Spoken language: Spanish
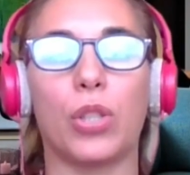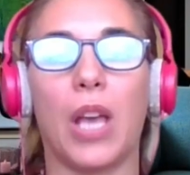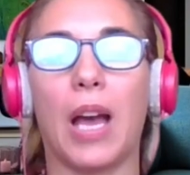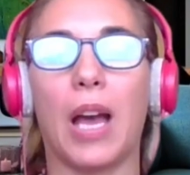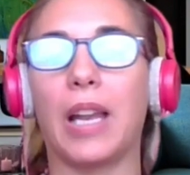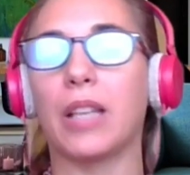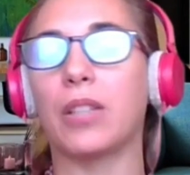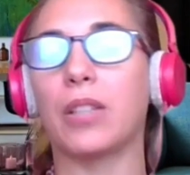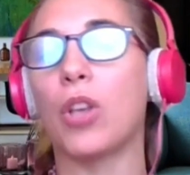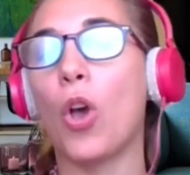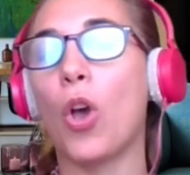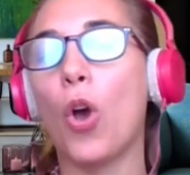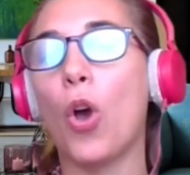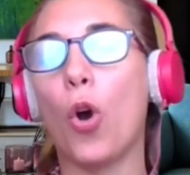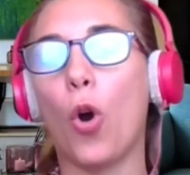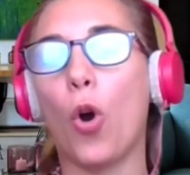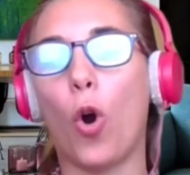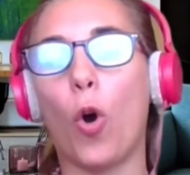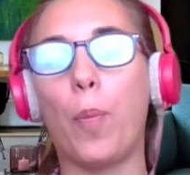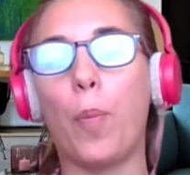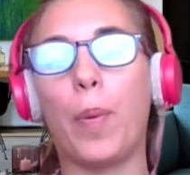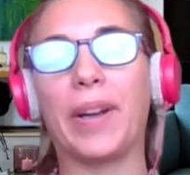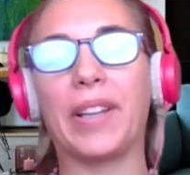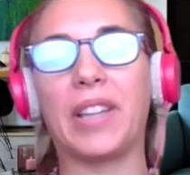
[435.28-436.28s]
sociales
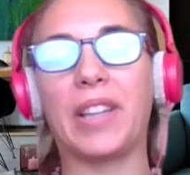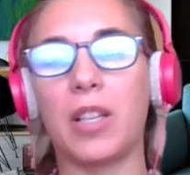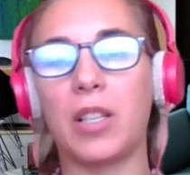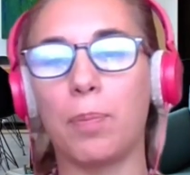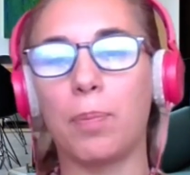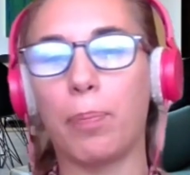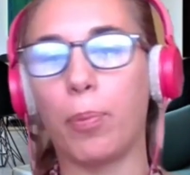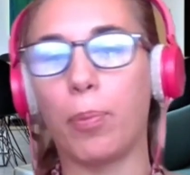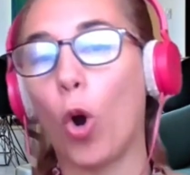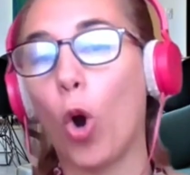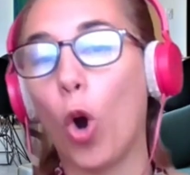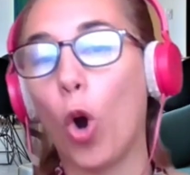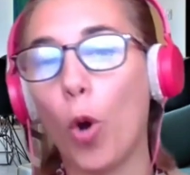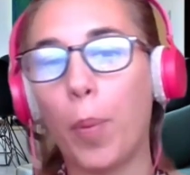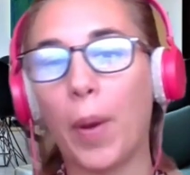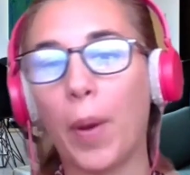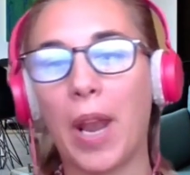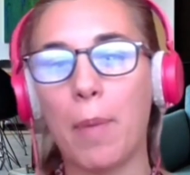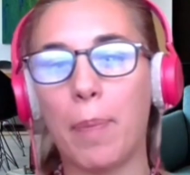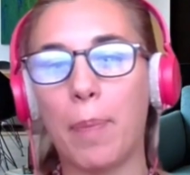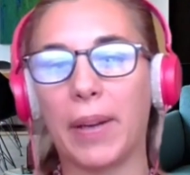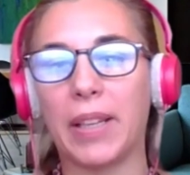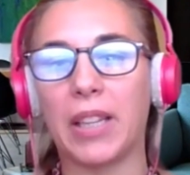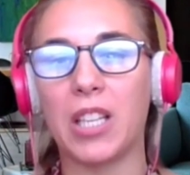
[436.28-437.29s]
o,
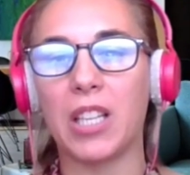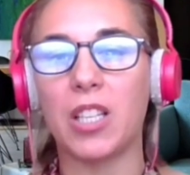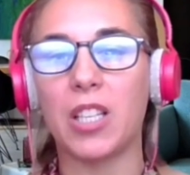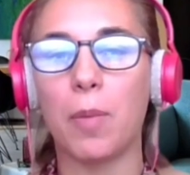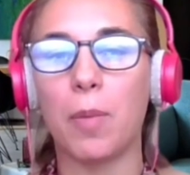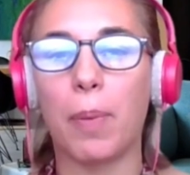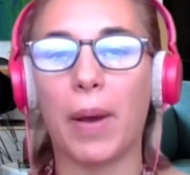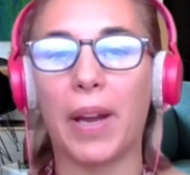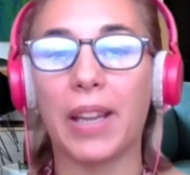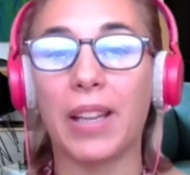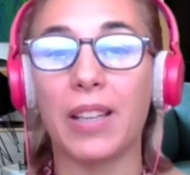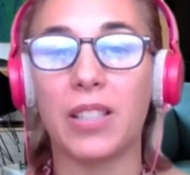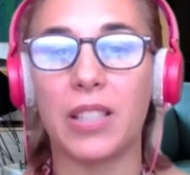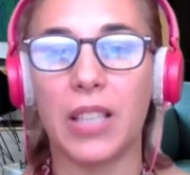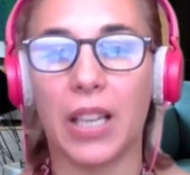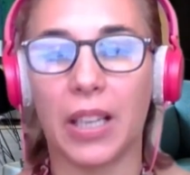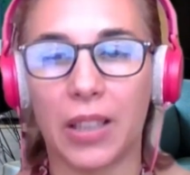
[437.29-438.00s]
para participar